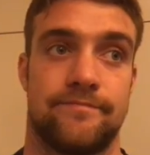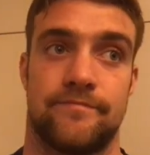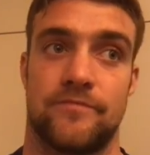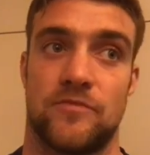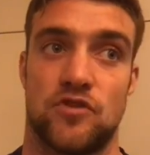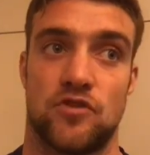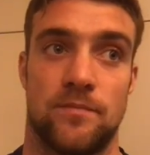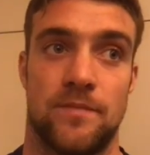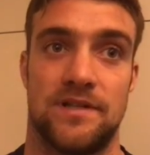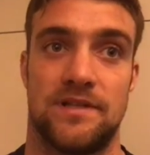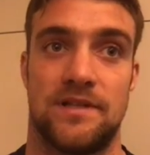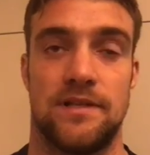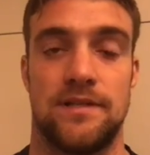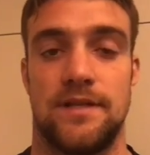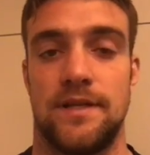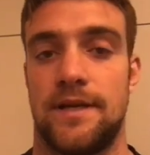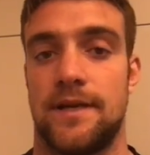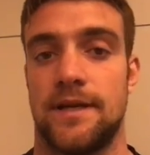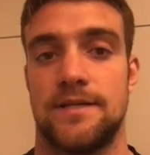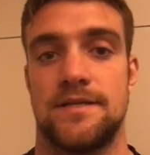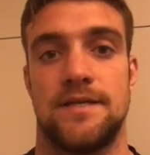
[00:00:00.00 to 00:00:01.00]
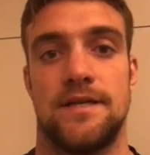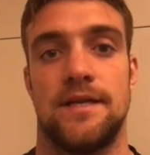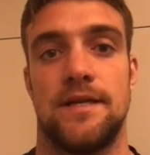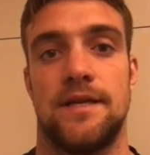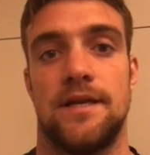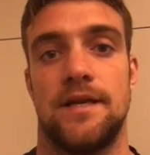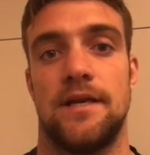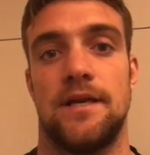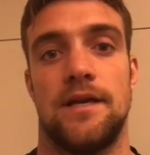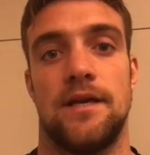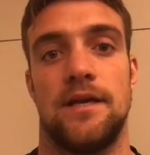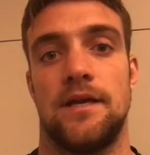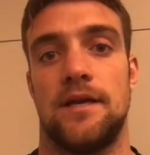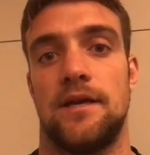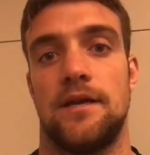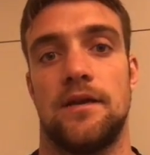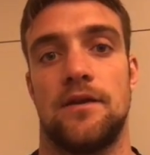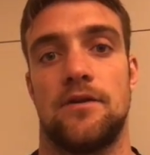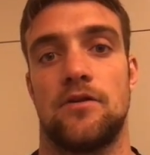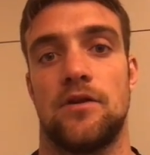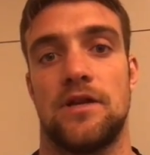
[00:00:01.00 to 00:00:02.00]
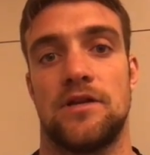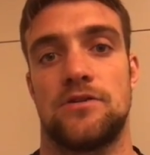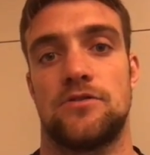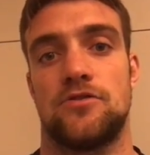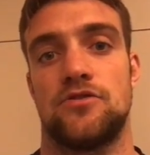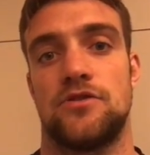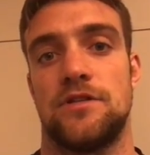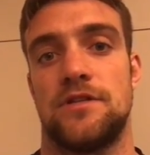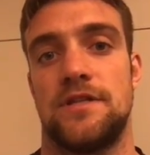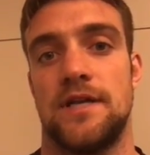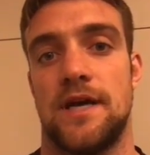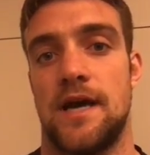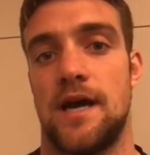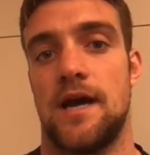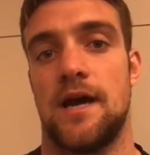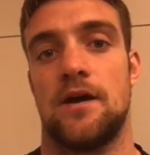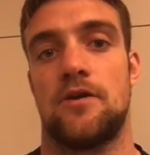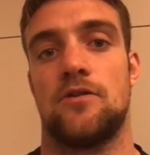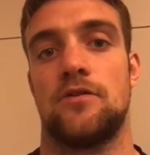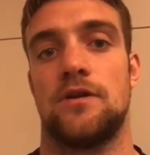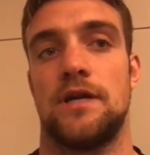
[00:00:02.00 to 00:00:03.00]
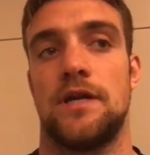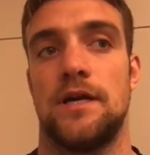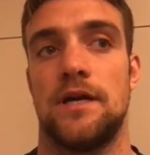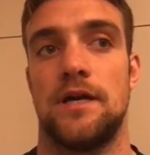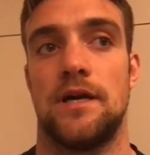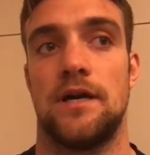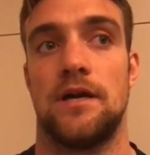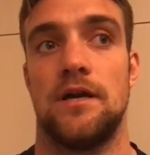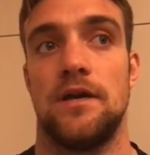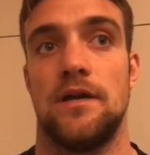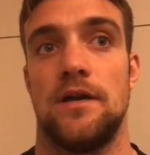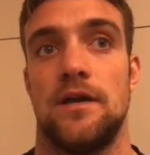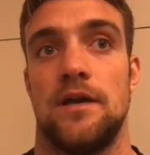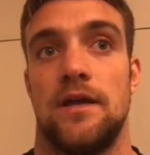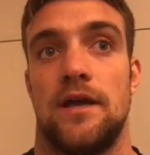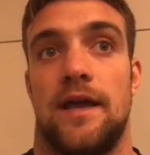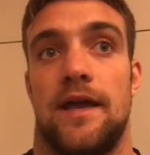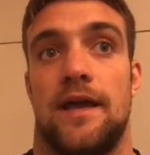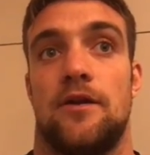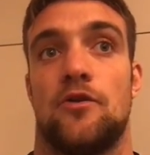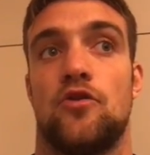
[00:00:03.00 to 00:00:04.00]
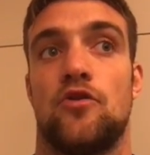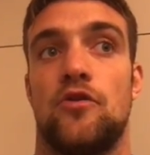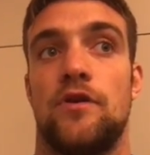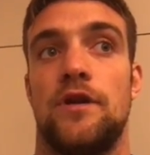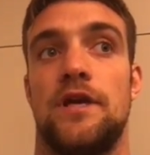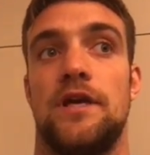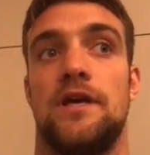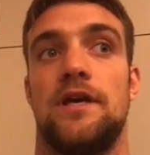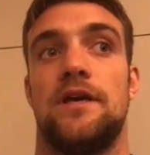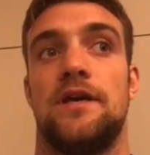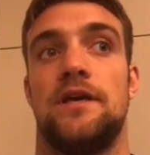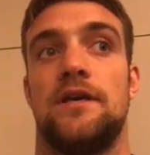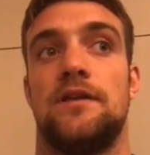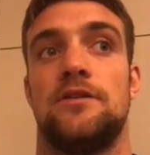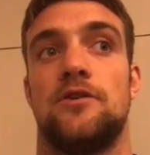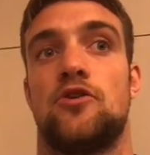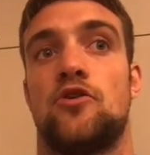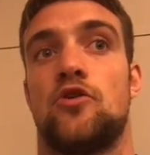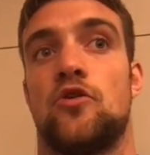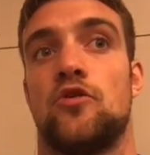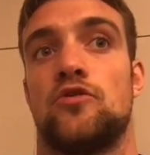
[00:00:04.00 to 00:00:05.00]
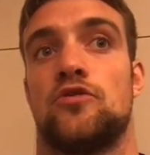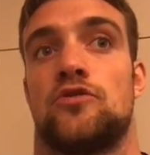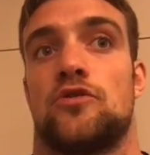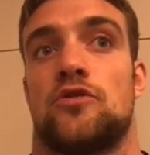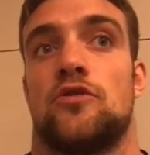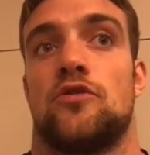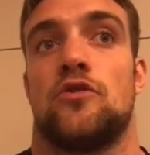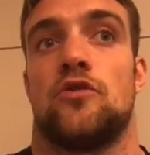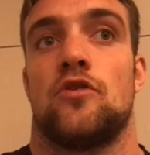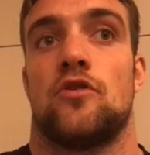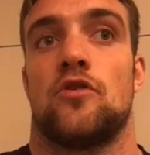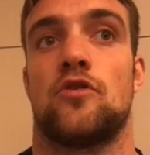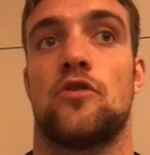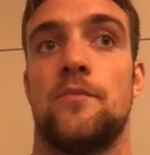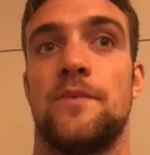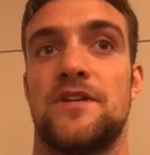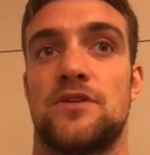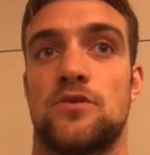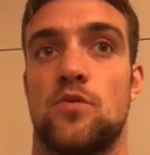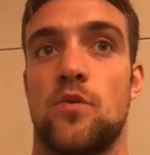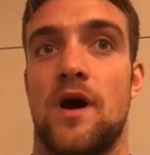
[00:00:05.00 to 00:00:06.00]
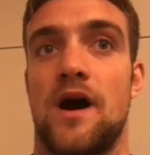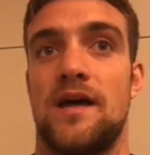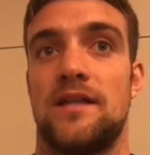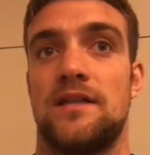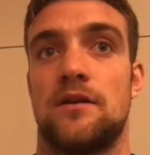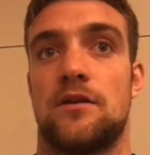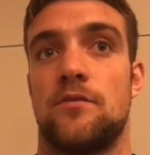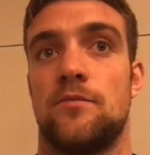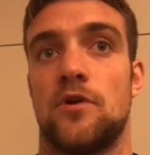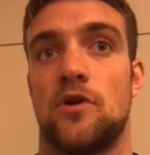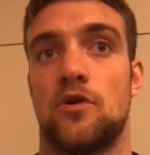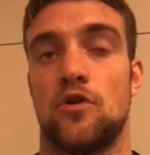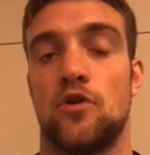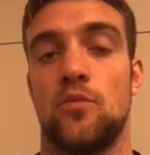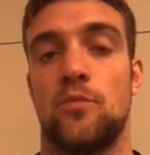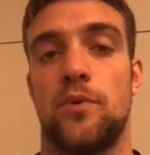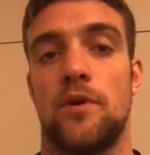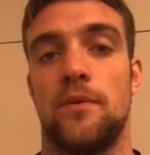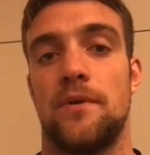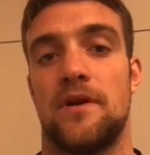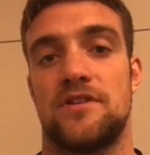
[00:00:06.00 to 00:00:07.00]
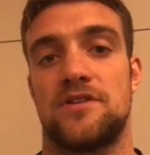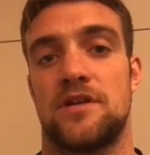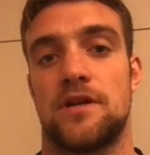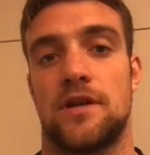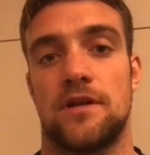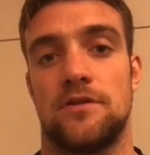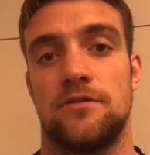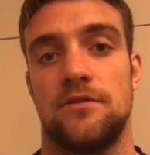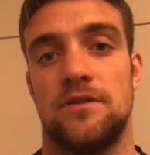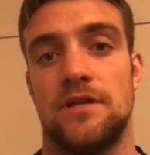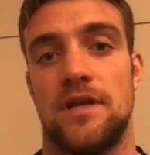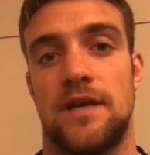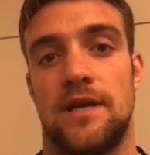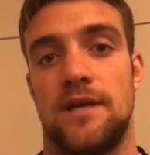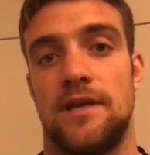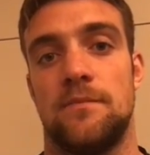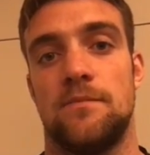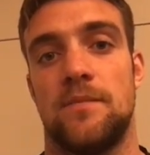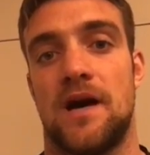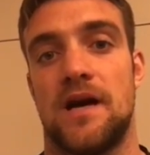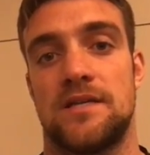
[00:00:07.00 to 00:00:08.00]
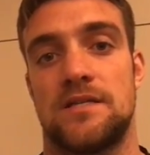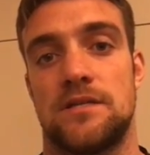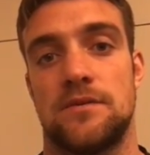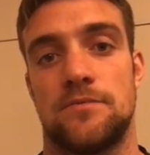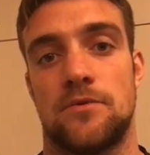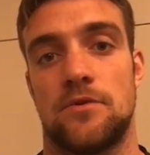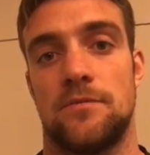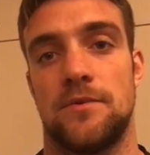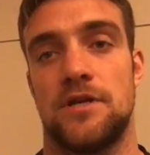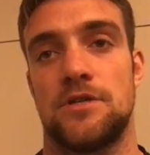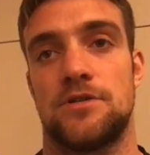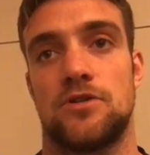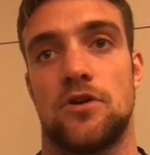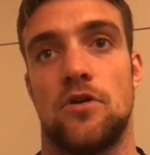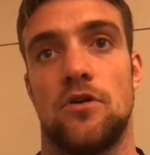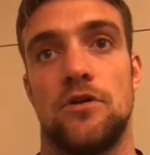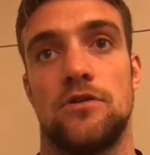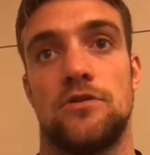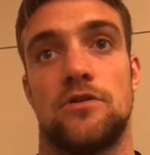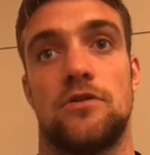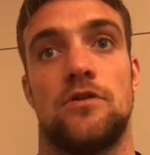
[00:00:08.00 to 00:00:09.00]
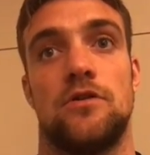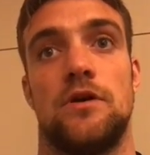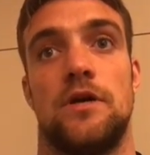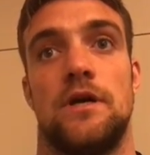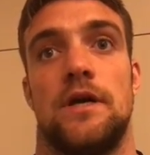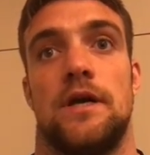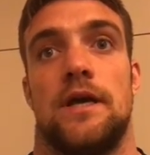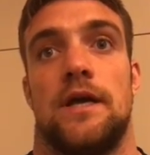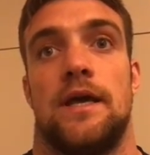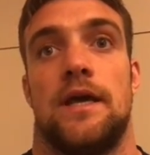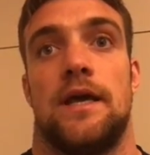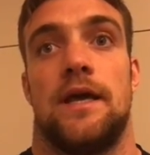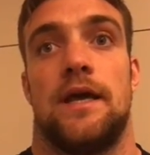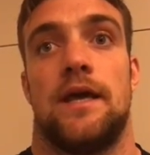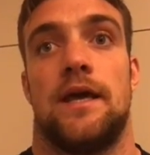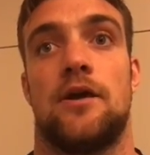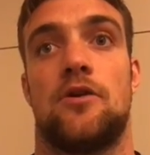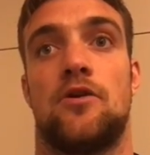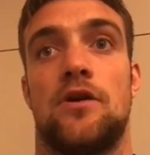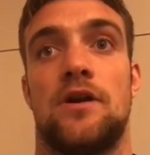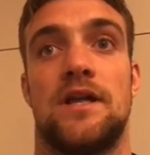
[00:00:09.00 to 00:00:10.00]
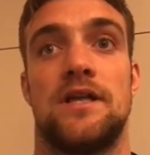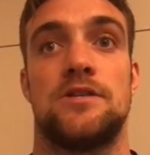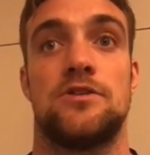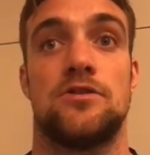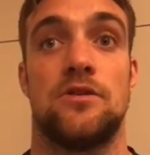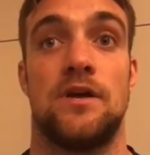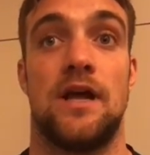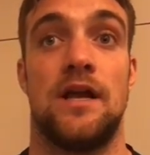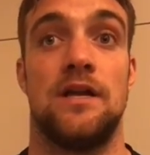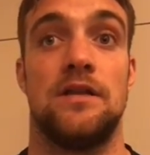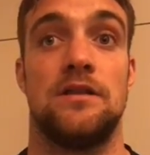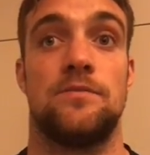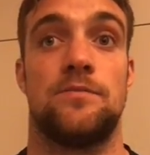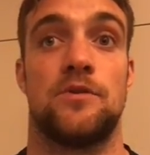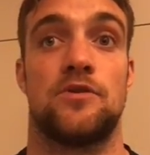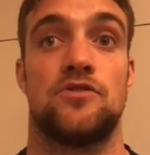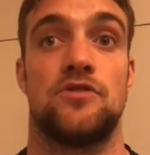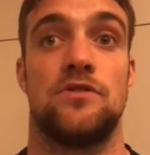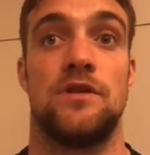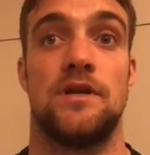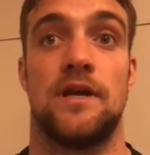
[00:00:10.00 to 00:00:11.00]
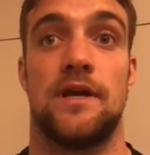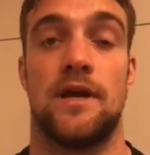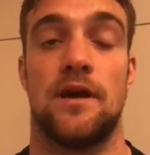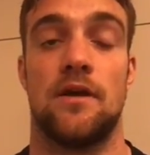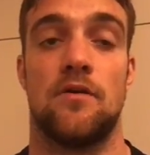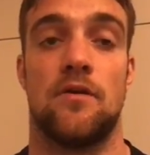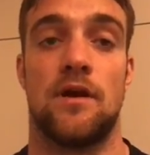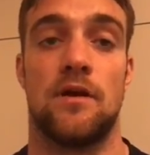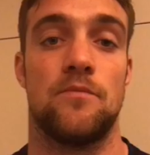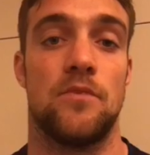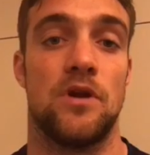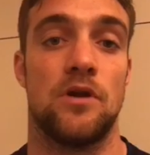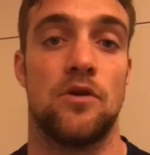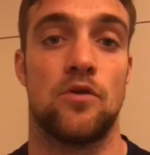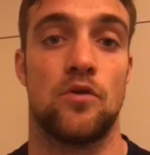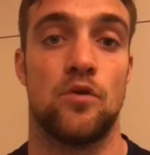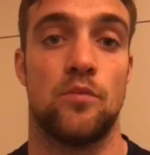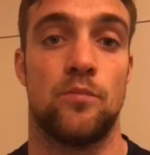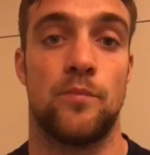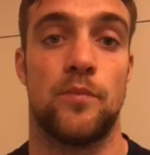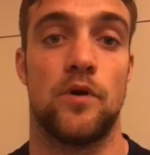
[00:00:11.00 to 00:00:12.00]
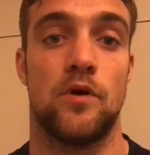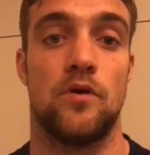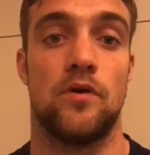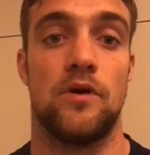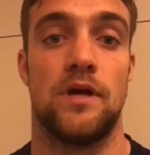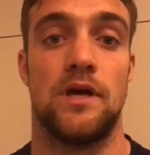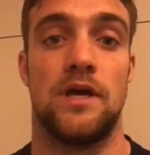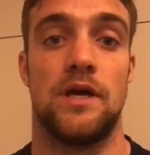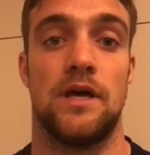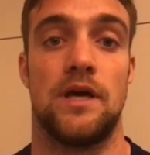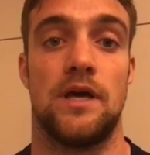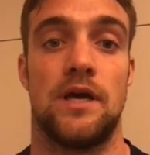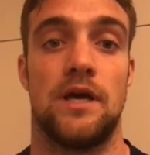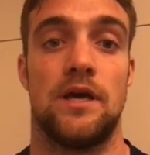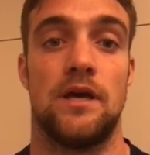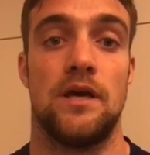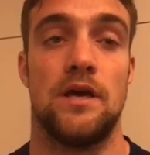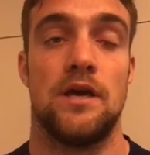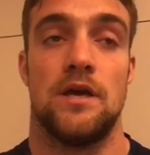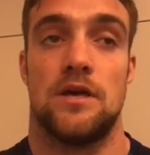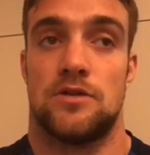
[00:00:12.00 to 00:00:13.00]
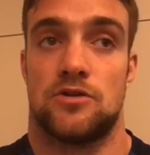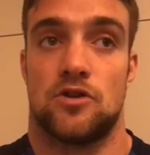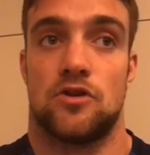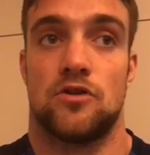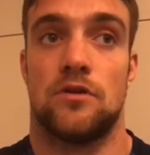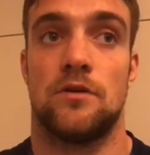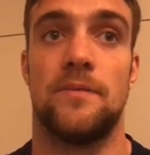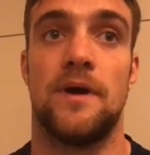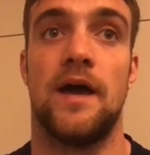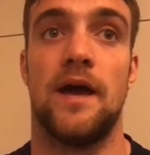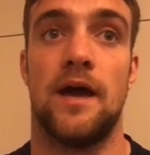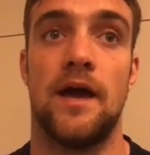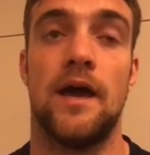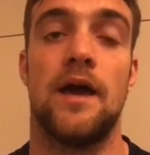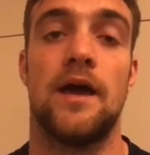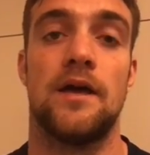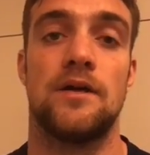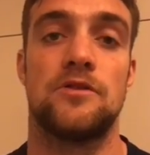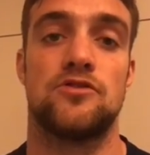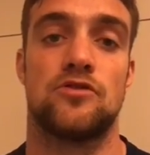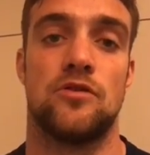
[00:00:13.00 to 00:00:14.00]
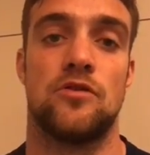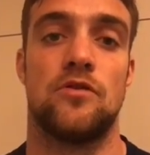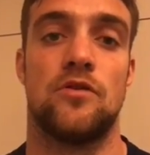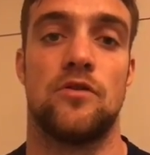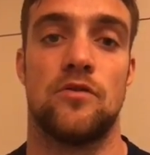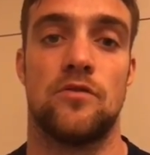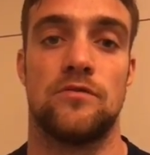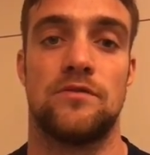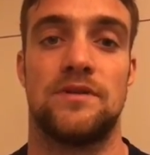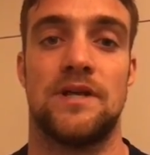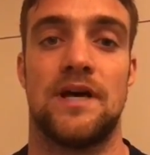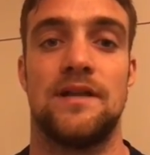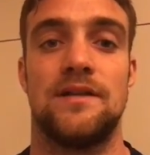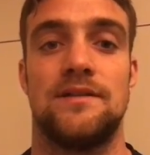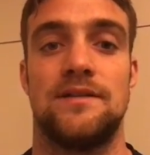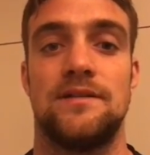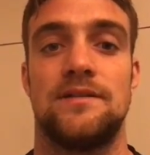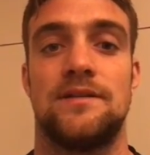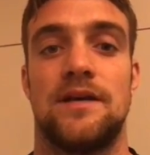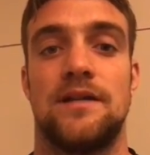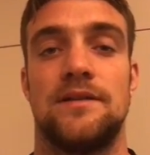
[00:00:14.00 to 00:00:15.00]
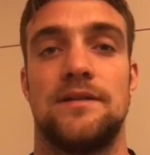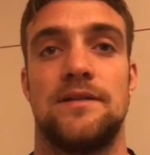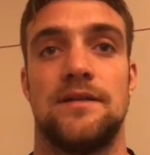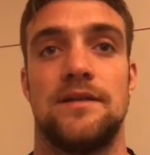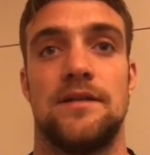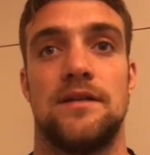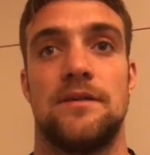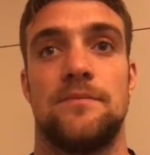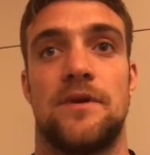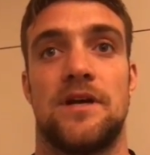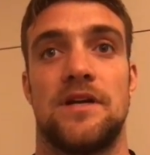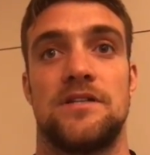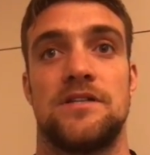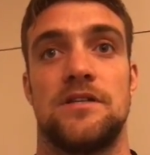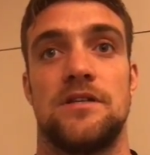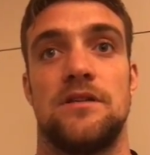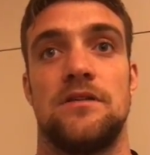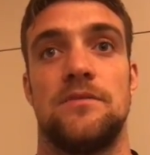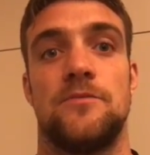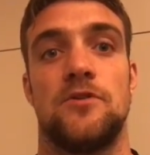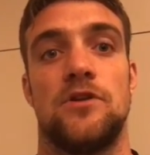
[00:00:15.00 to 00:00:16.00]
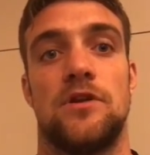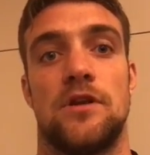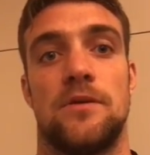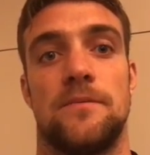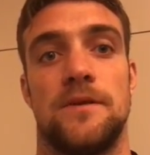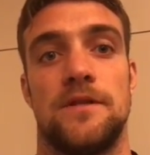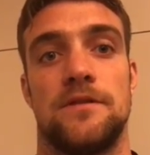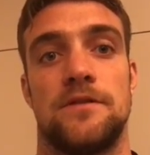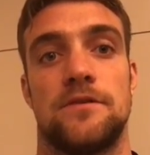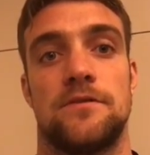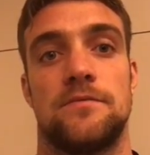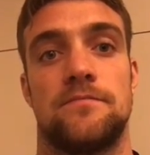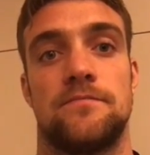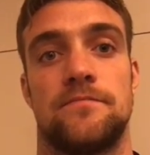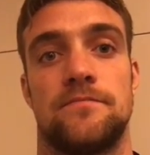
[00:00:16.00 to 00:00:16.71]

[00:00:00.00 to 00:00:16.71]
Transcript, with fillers: insomma, tanti casini con la società con, eh, e noi di contro come squadra, come gruppo abbiamo cercato di dare il massimo come al solito. E con la nazionale ti posso dire che è un gran bel gruppo e secondo me ci sono tanti tanti margini di miglioramento.